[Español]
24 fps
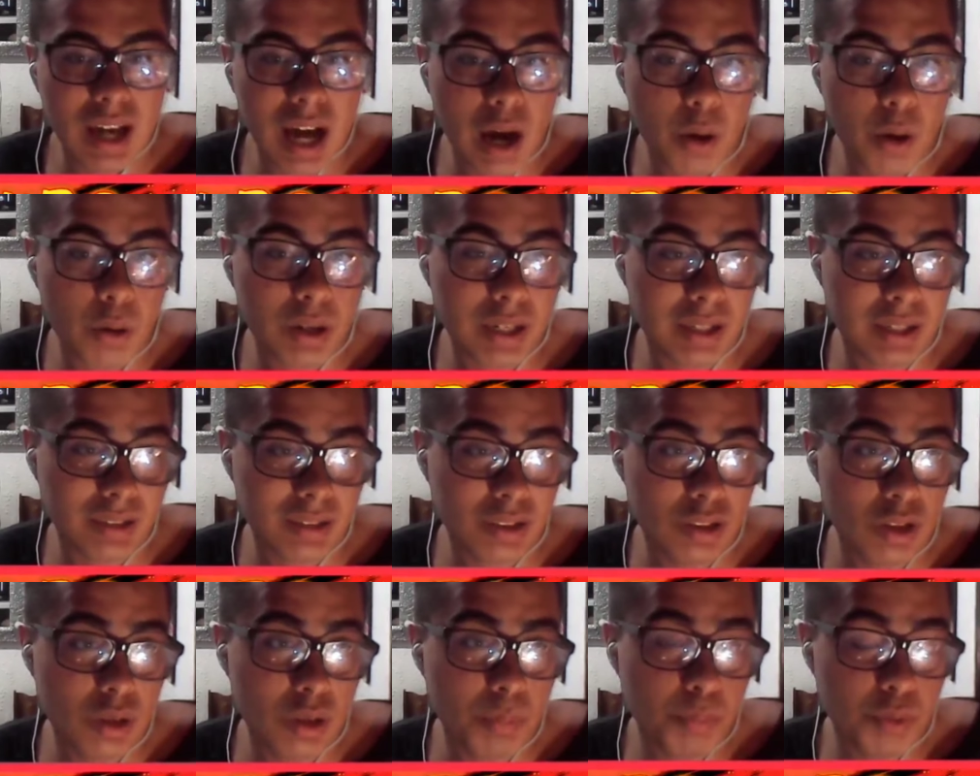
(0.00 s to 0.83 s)
Ahora,
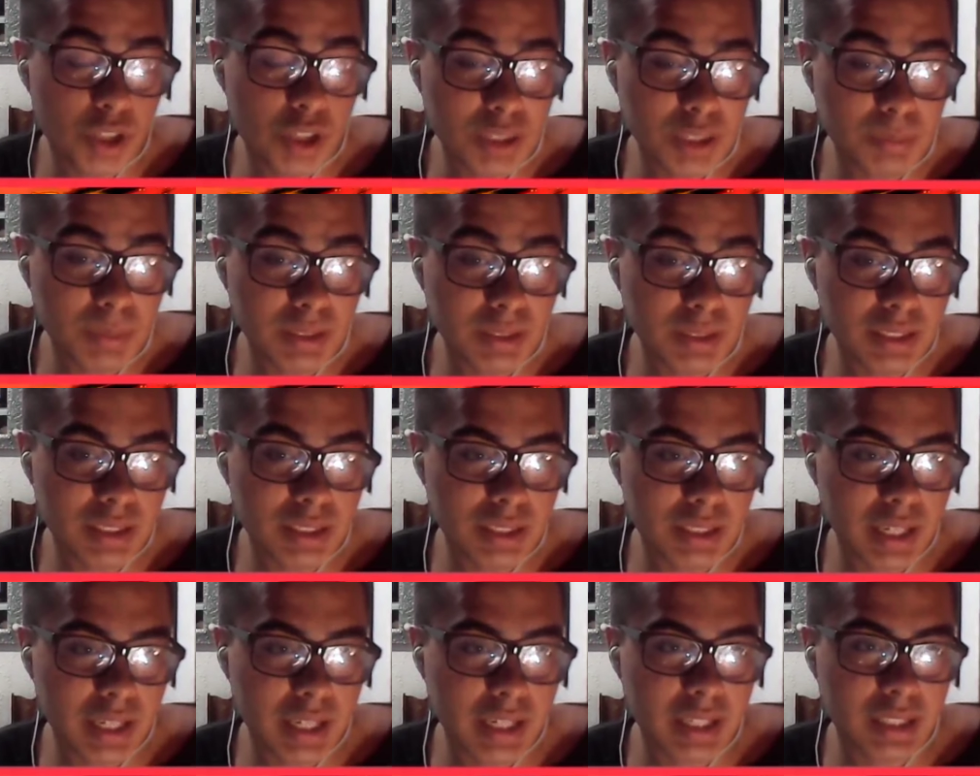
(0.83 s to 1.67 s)
lo puedes
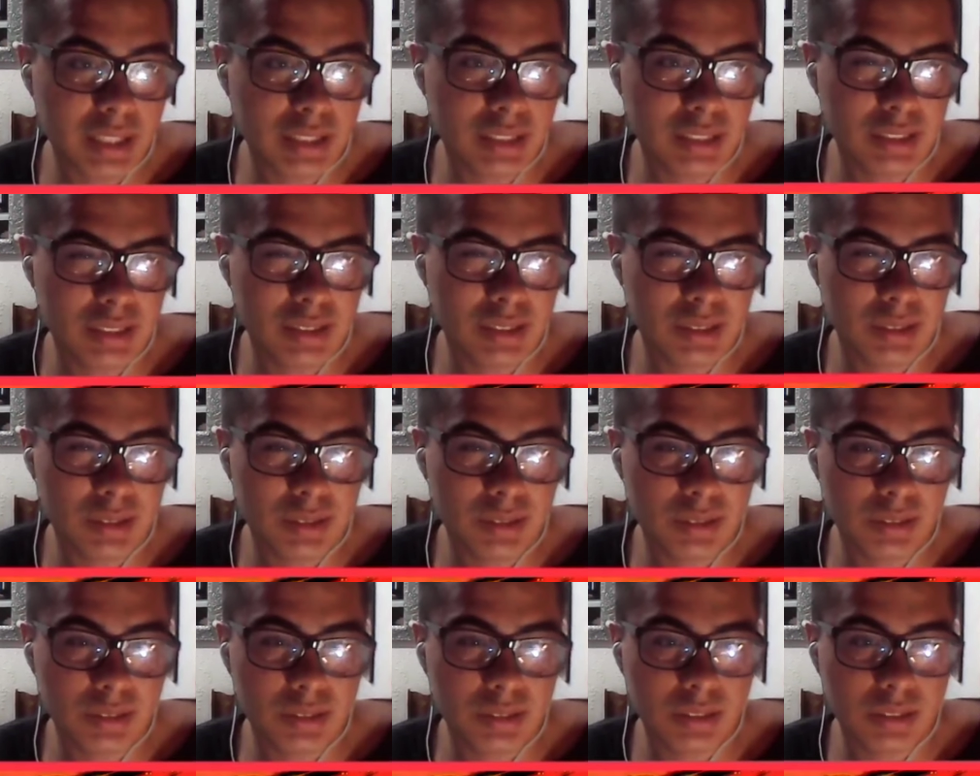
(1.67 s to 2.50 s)
meter
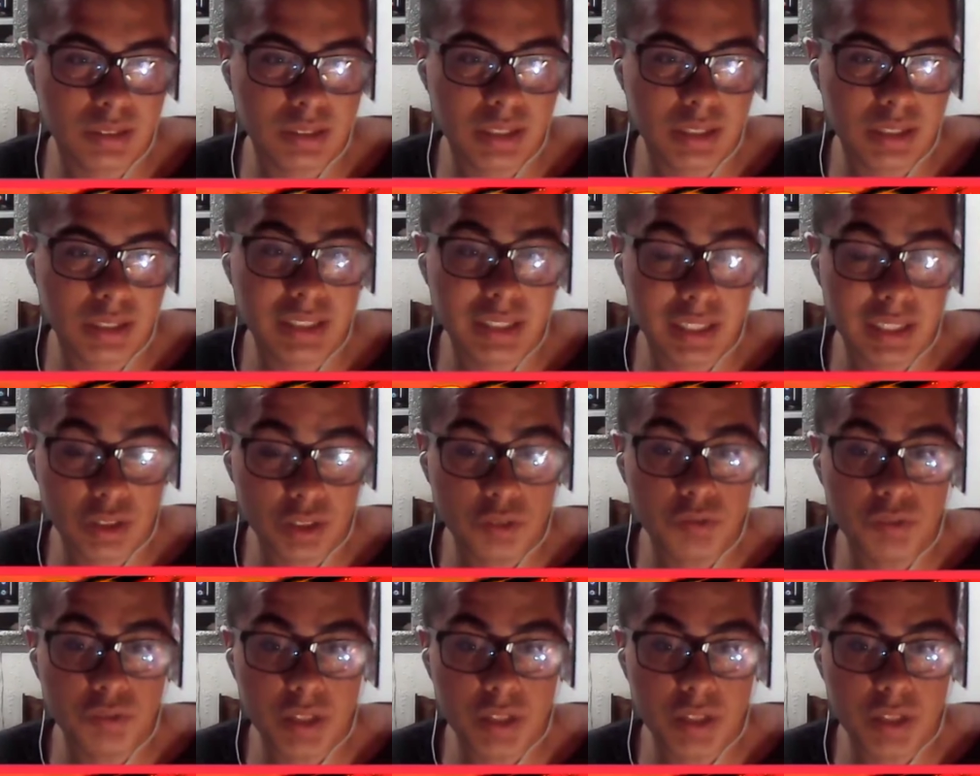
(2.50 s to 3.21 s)
en Lineage of